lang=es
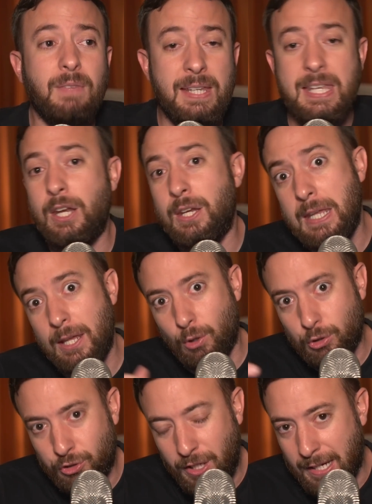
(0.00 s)
ni en, ni en
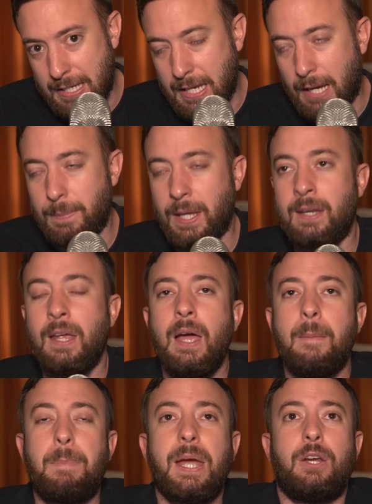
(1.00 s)
Oceanía, ¿bien?
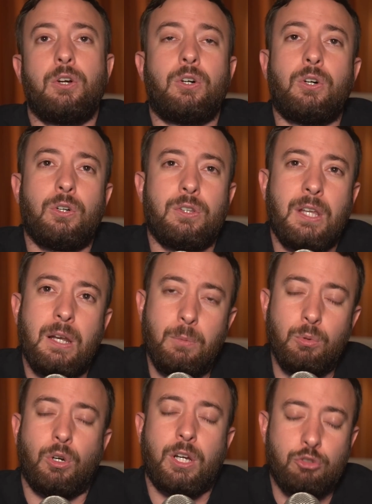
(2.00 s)
Pero del
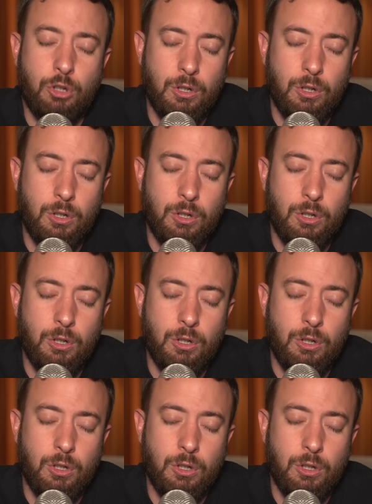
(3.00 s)
mundo que yo